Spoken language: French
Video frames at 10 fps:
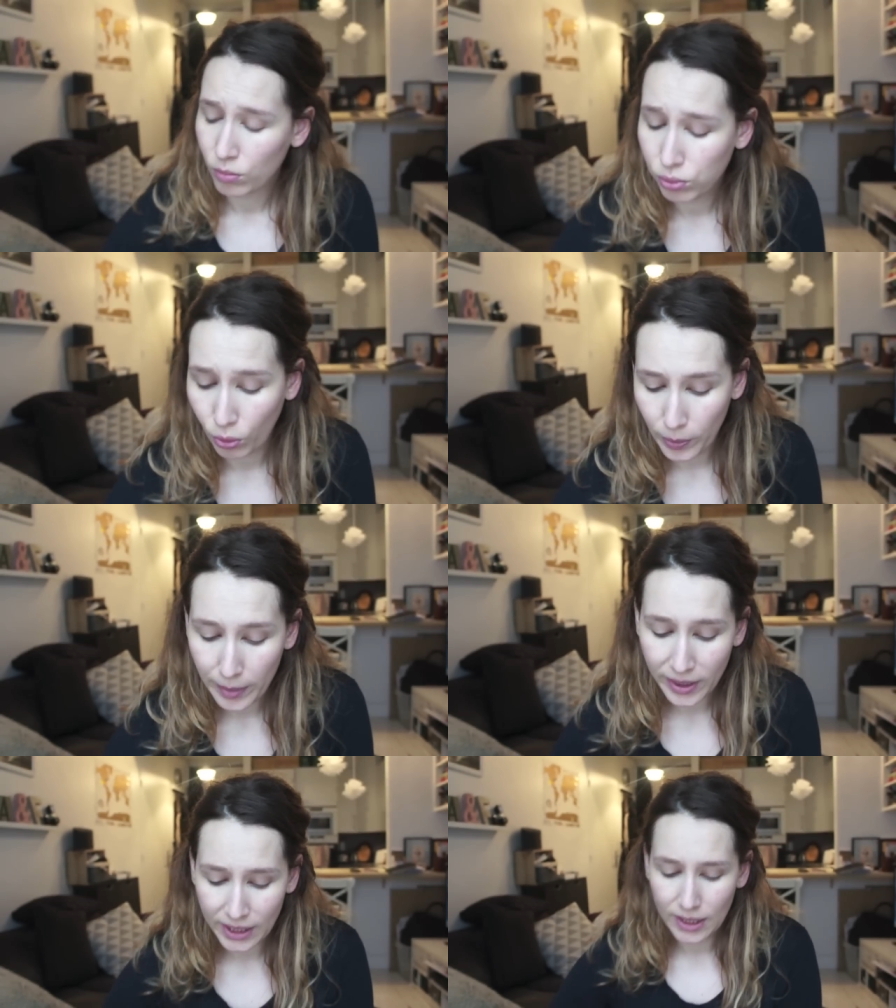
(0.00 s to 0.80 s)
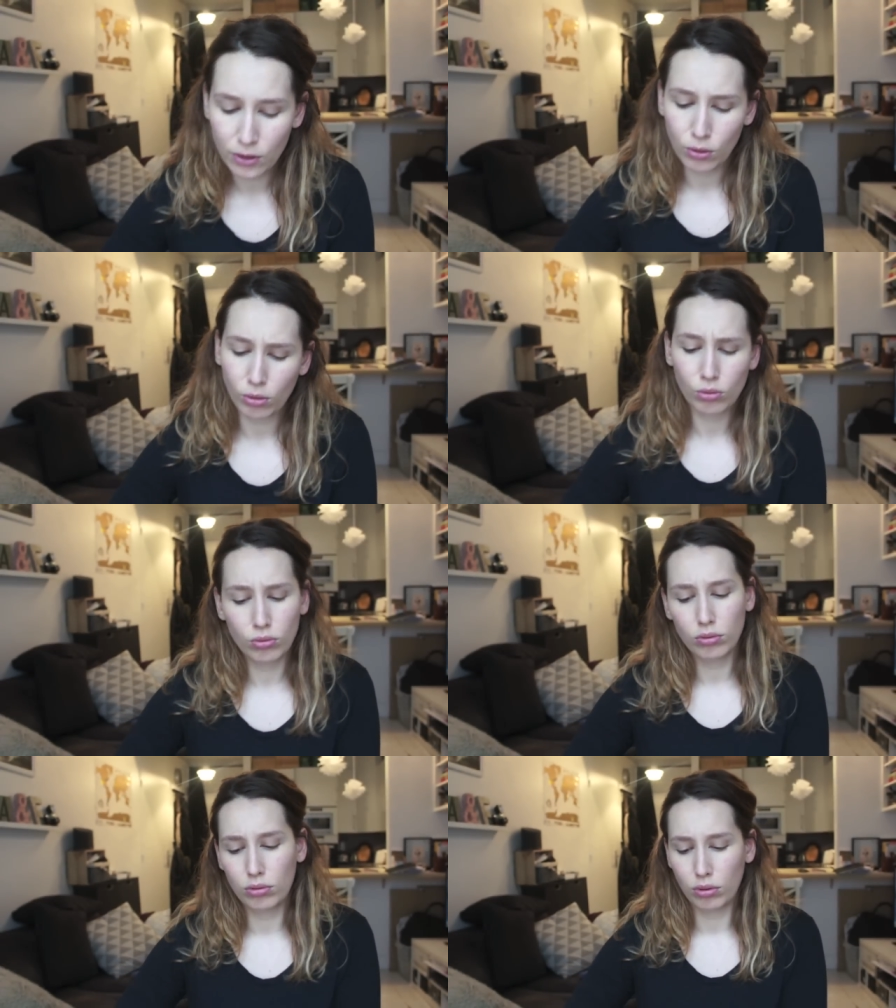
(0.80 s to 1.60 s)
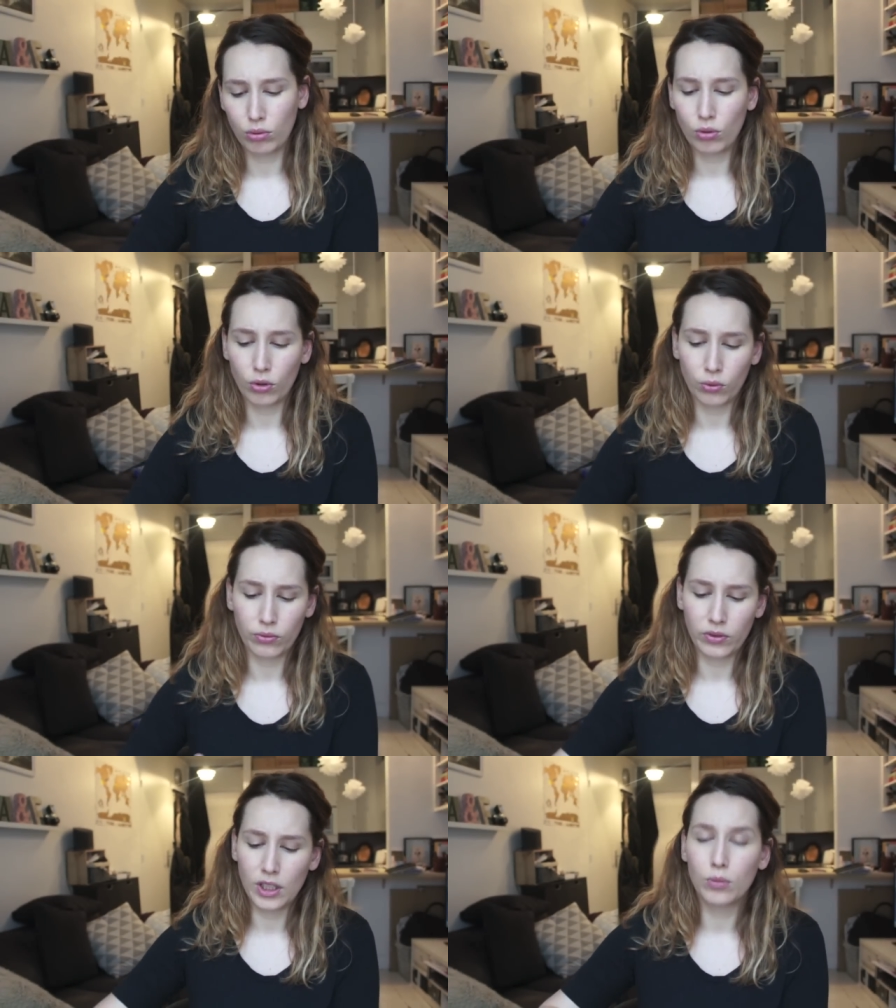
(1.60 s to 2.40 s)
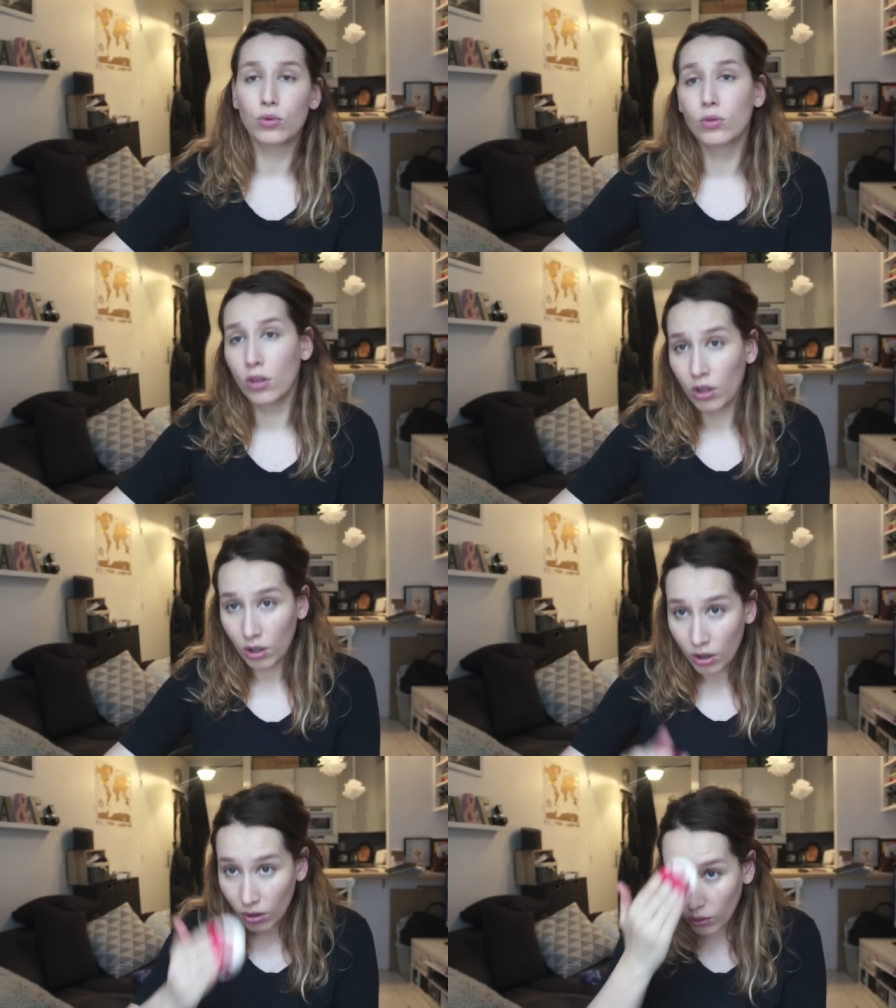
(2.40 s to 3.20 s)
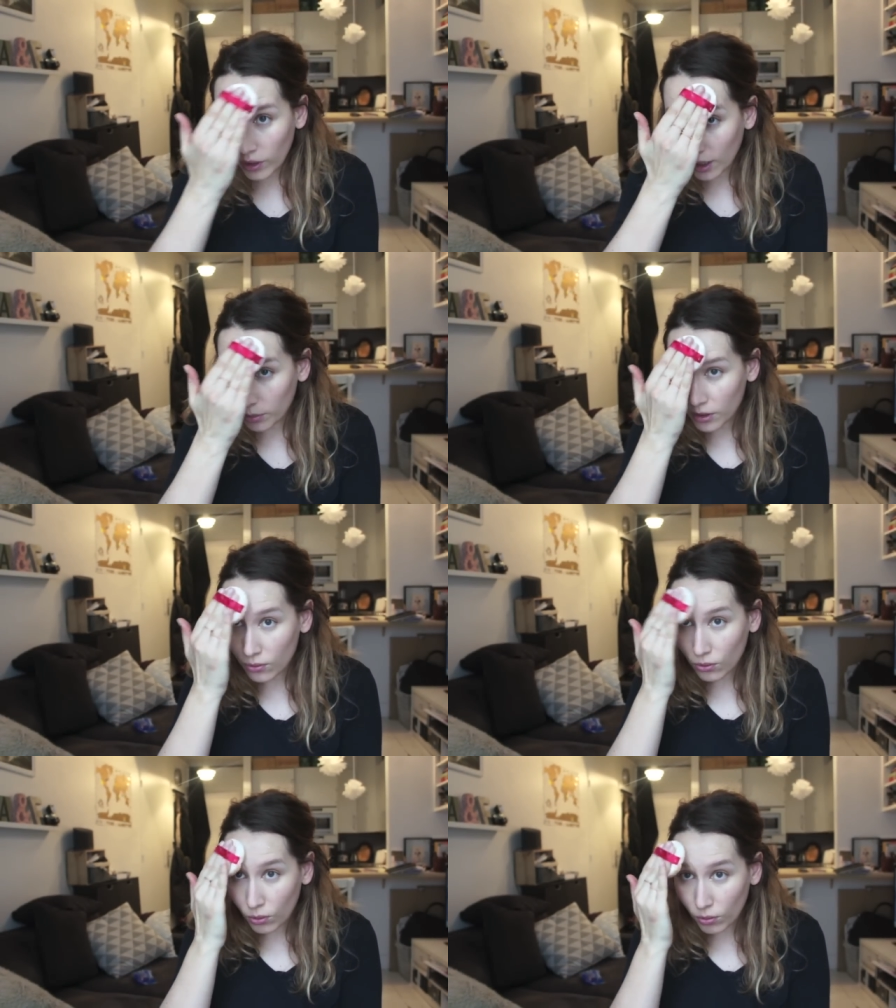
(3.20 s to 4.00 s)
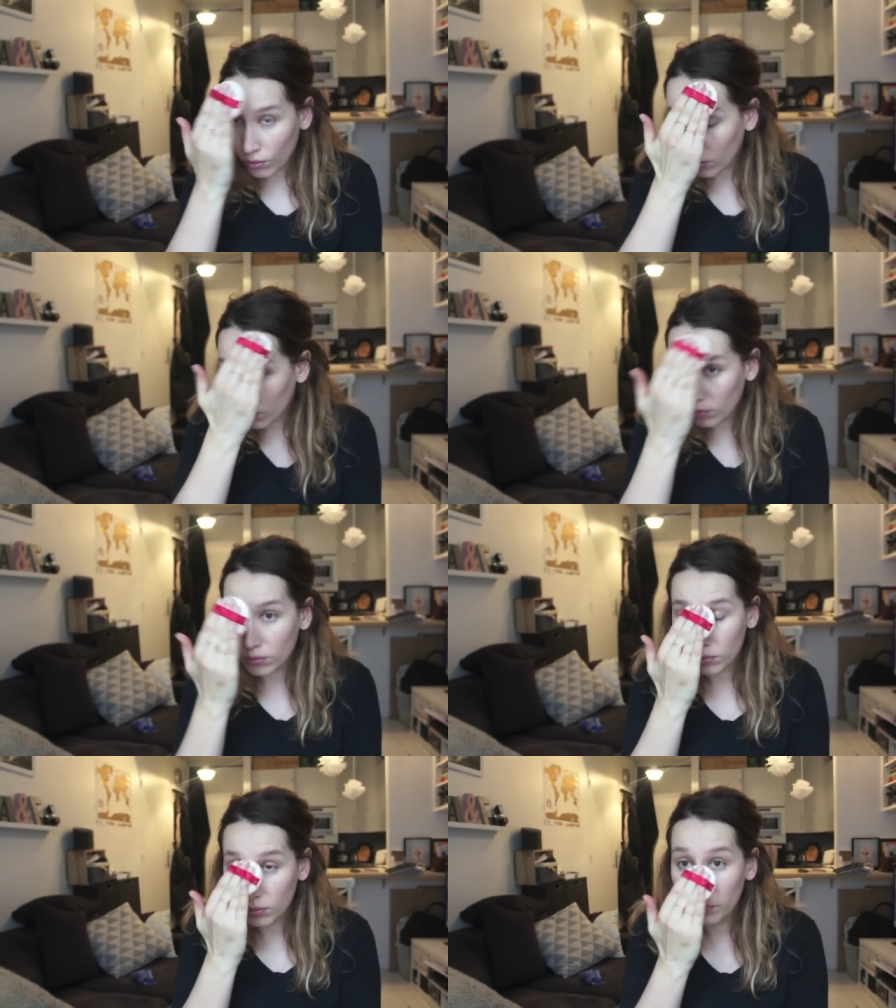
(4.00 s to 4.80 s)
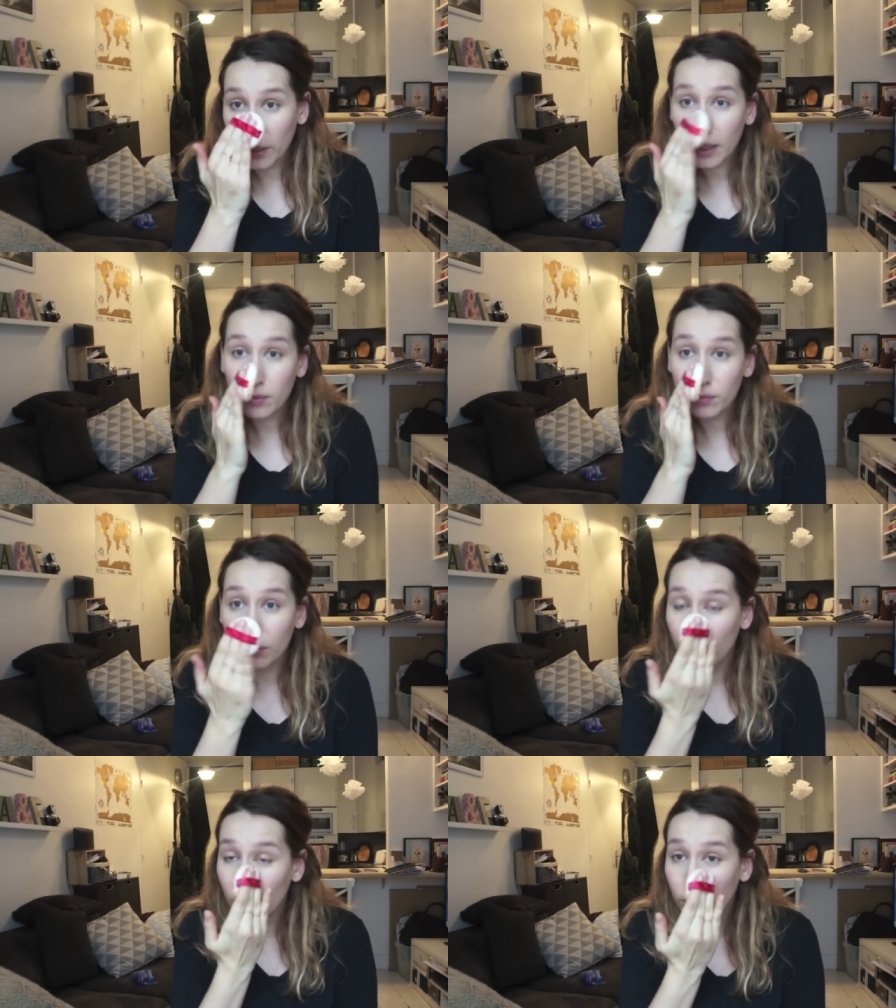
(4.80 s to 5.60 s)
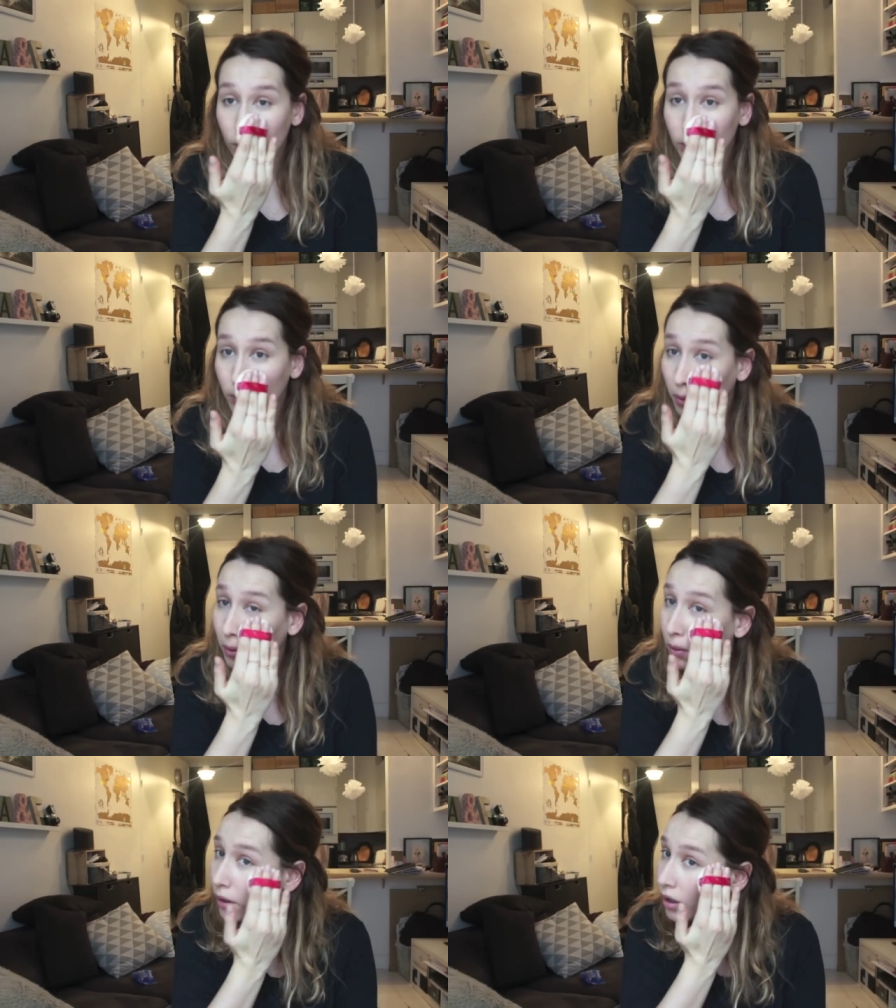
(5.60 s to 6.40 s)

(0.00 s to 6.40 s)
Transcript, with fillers: pour pas briller surtout, surtout quand on filme ou on a l'impression qu'on brille beaucoup plus que